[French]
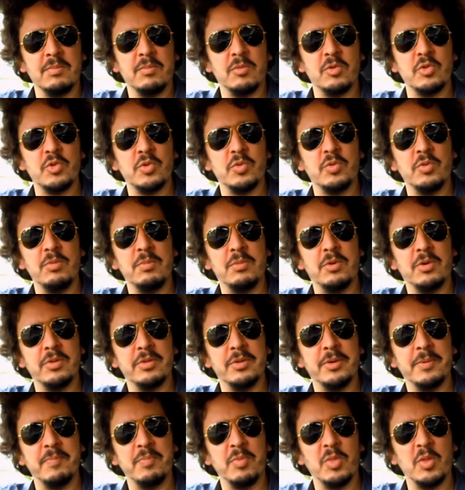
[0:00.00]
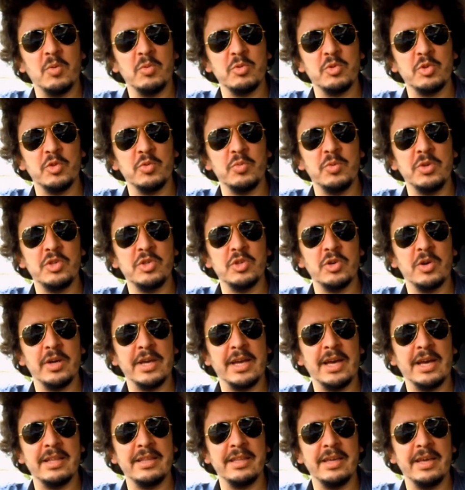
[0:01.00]
Bonjour tout le monde. Aujourd'hui, j'ai
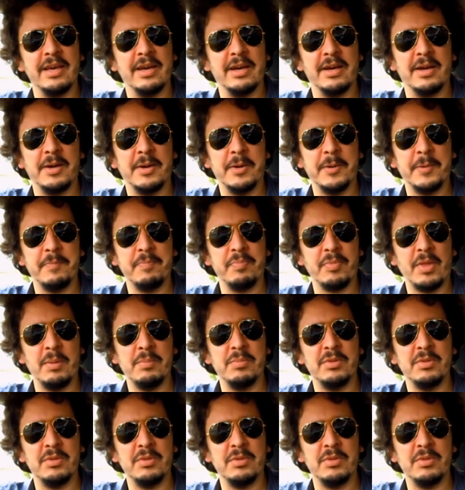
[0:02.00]
regardé un,